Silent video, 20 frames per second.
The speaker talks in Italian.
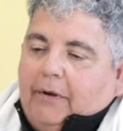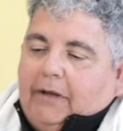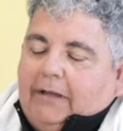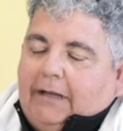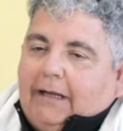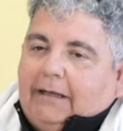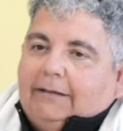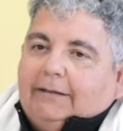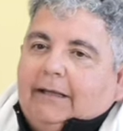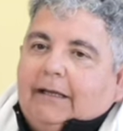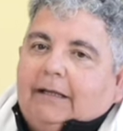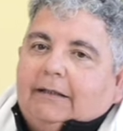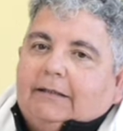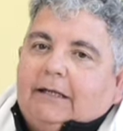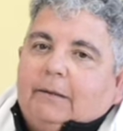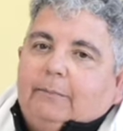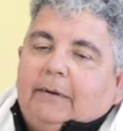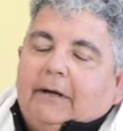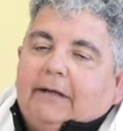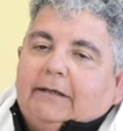in tante
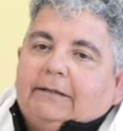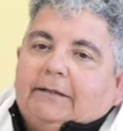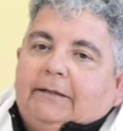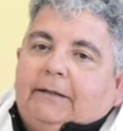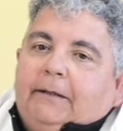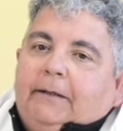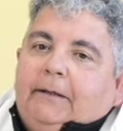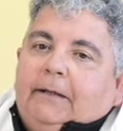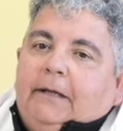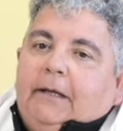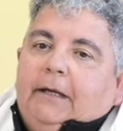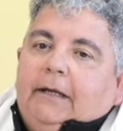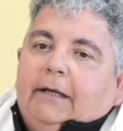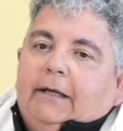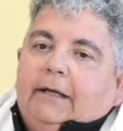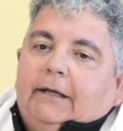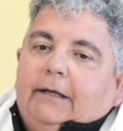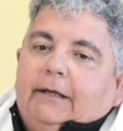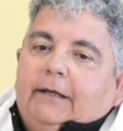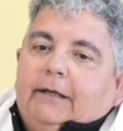altre parti.
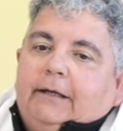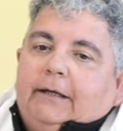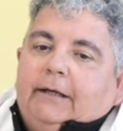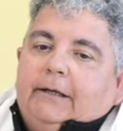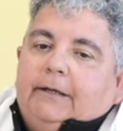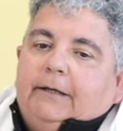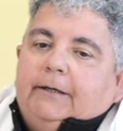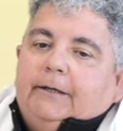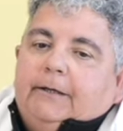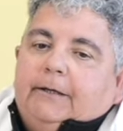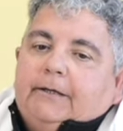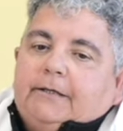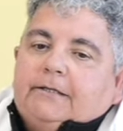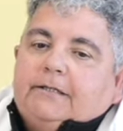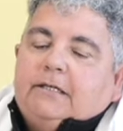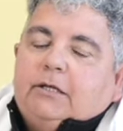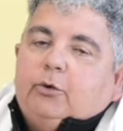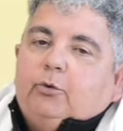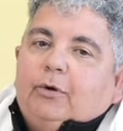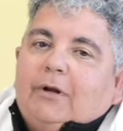Eh,
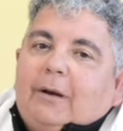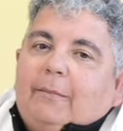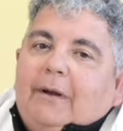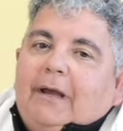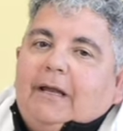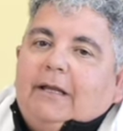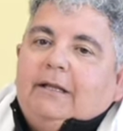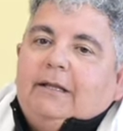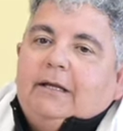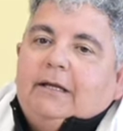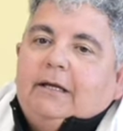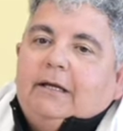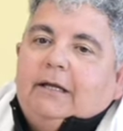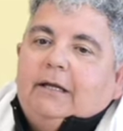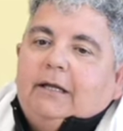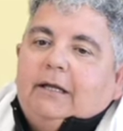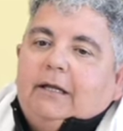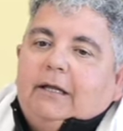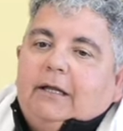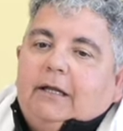
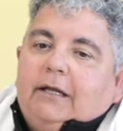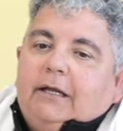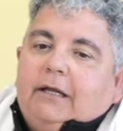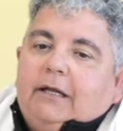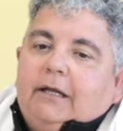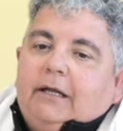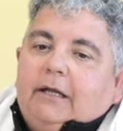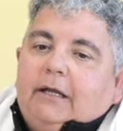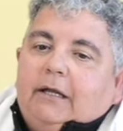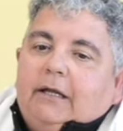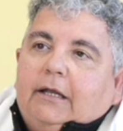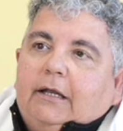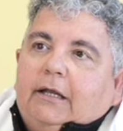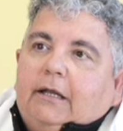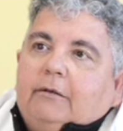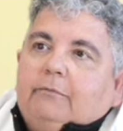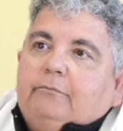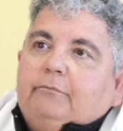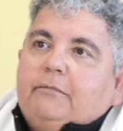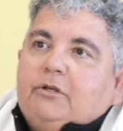
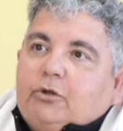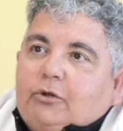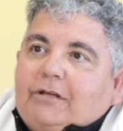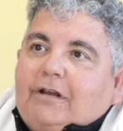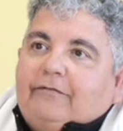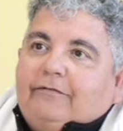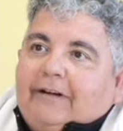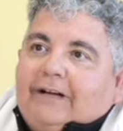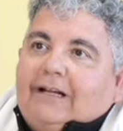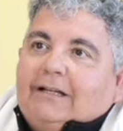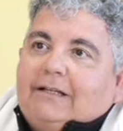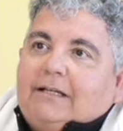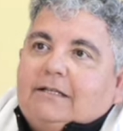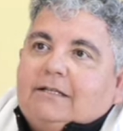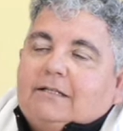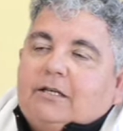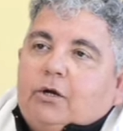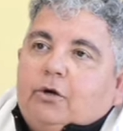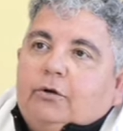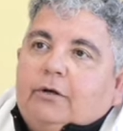sicuramente bisogna fare
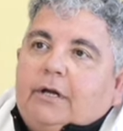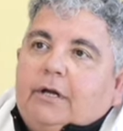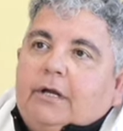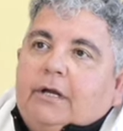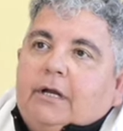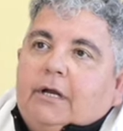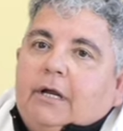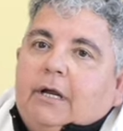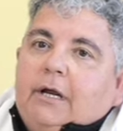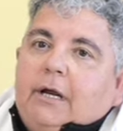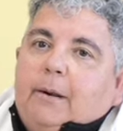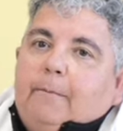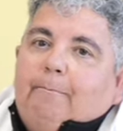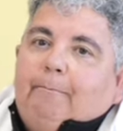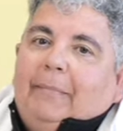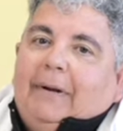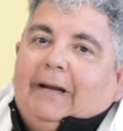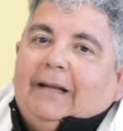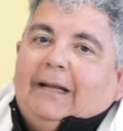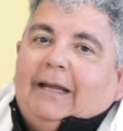attenzione
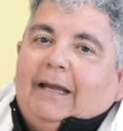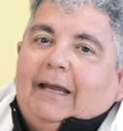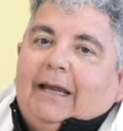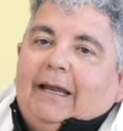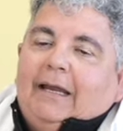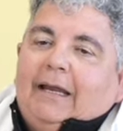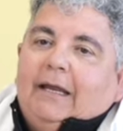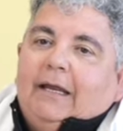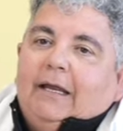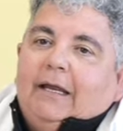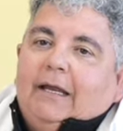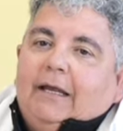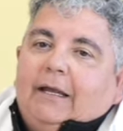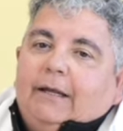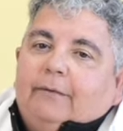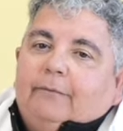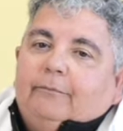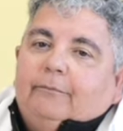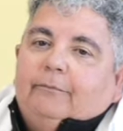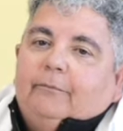
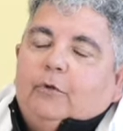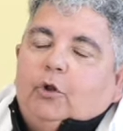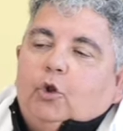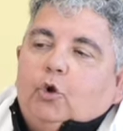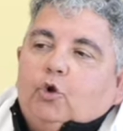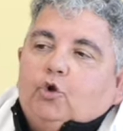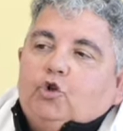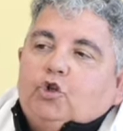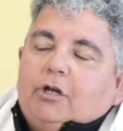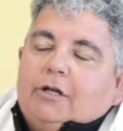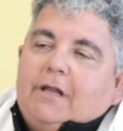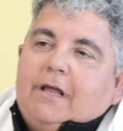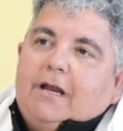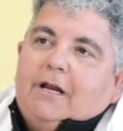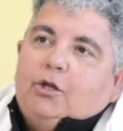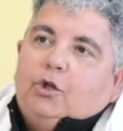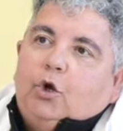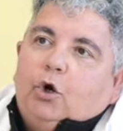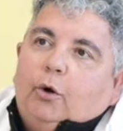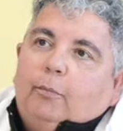perché non
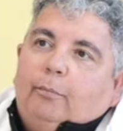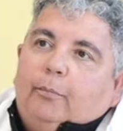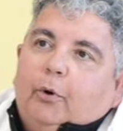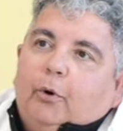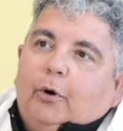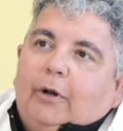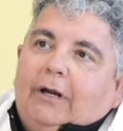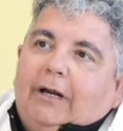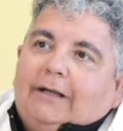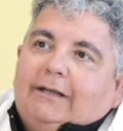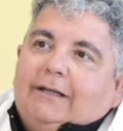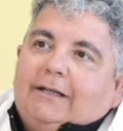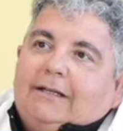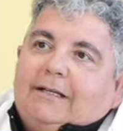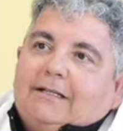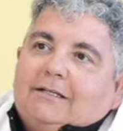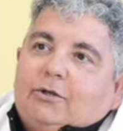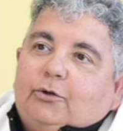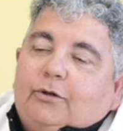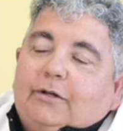cedere troppo alla
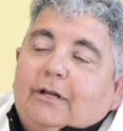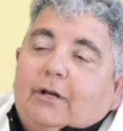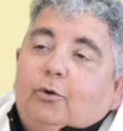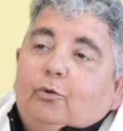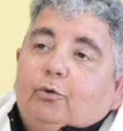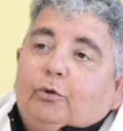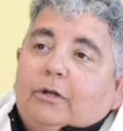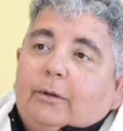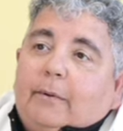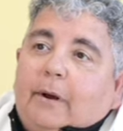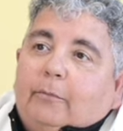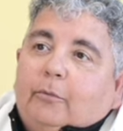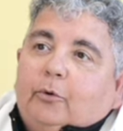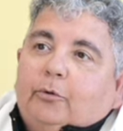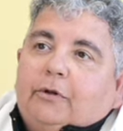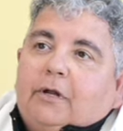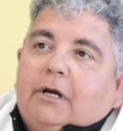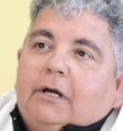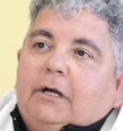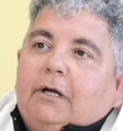tentazione dell'ultima
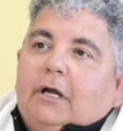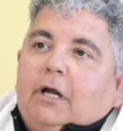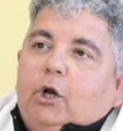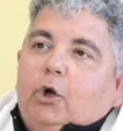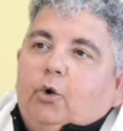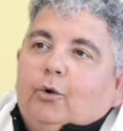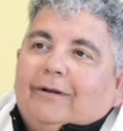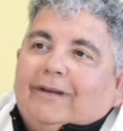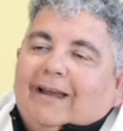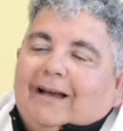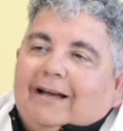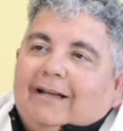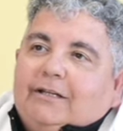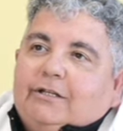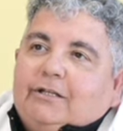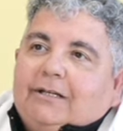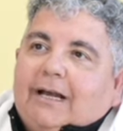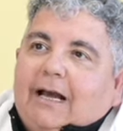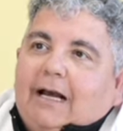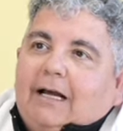moda, l'occhiale
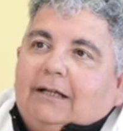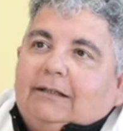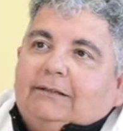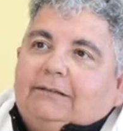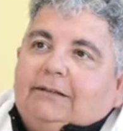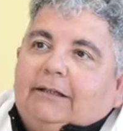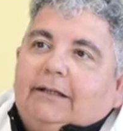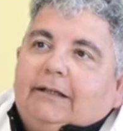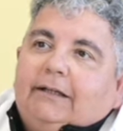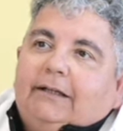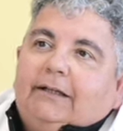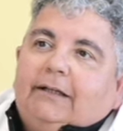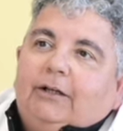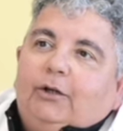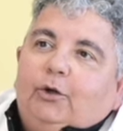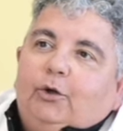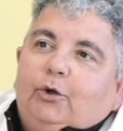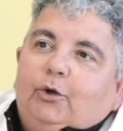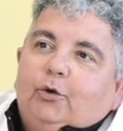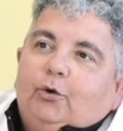gigante,
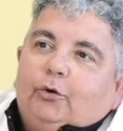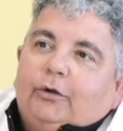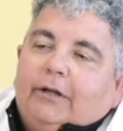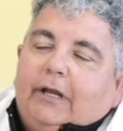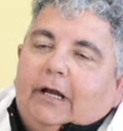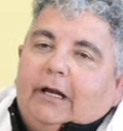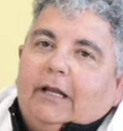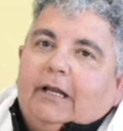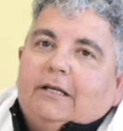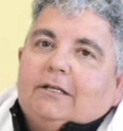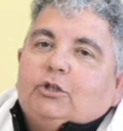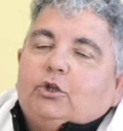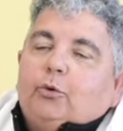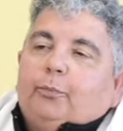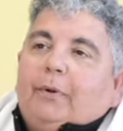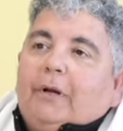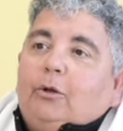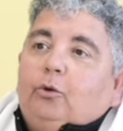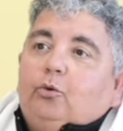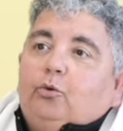l'occhiale
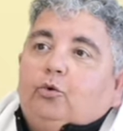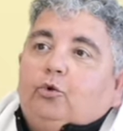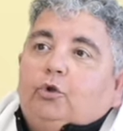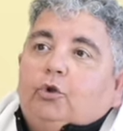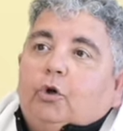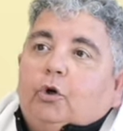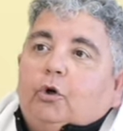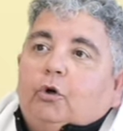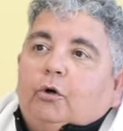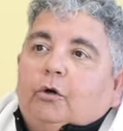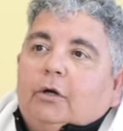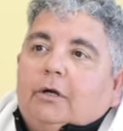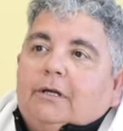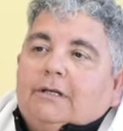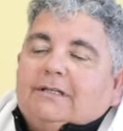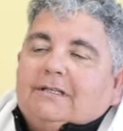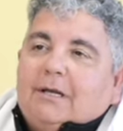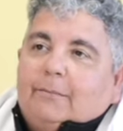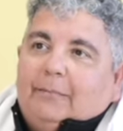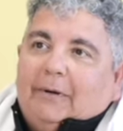soprattutto
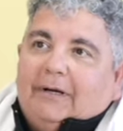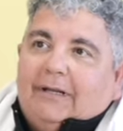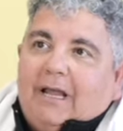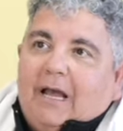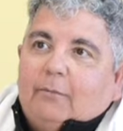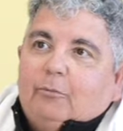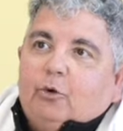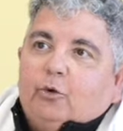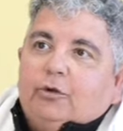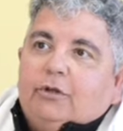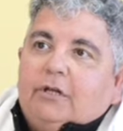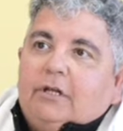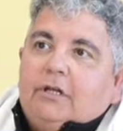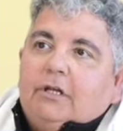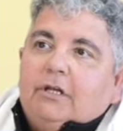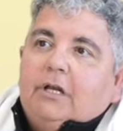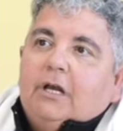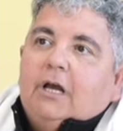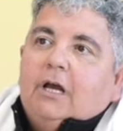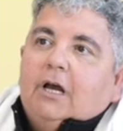se parliamo
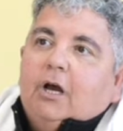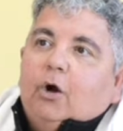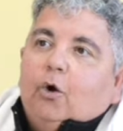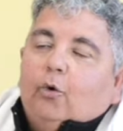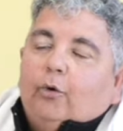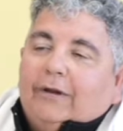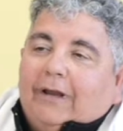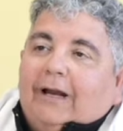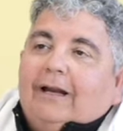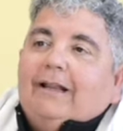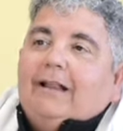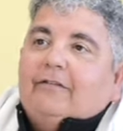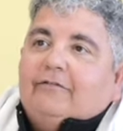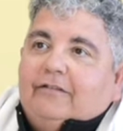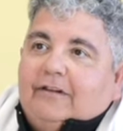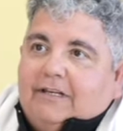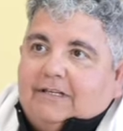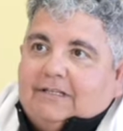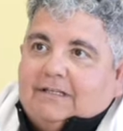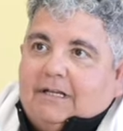di occhiali da
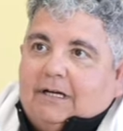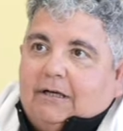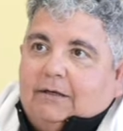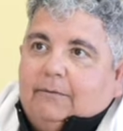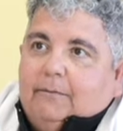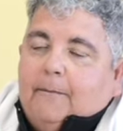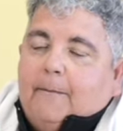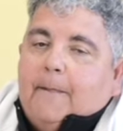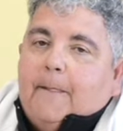vista,